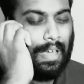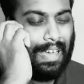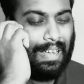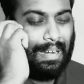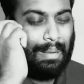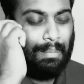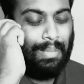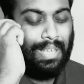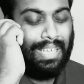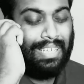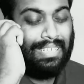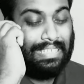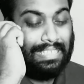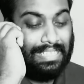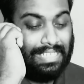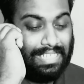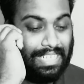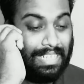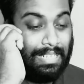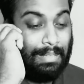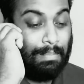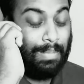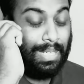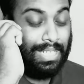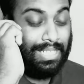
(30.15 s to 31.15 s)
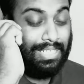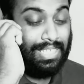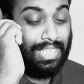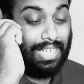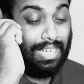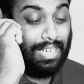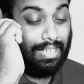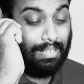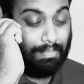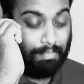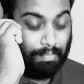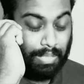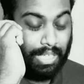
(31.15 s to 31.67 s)
আরে মিয়া টি শার্ট বেচা
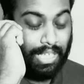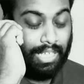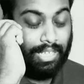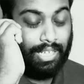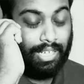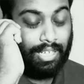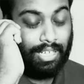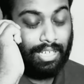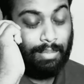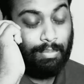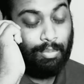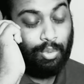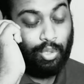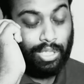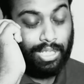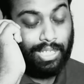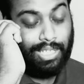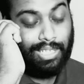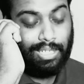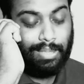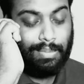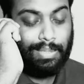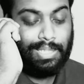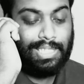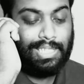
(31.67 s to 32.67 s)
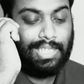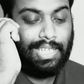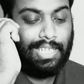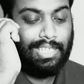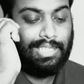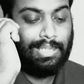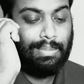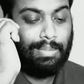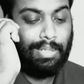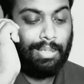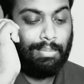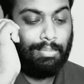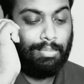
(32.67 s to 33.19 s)
থিয়েটার কি ওই গিটার বা
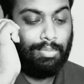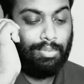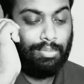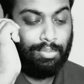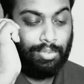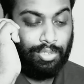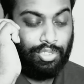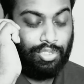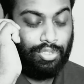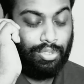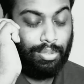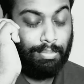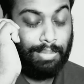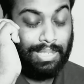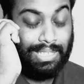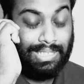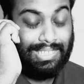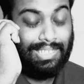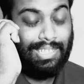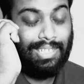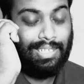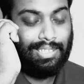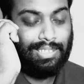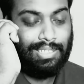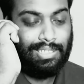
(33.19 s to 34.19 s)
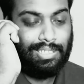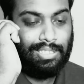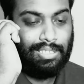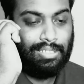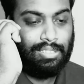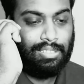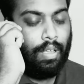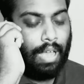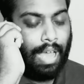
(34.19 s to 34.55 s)
স্টেজে ভাঙমু বুঝছো বিজনেস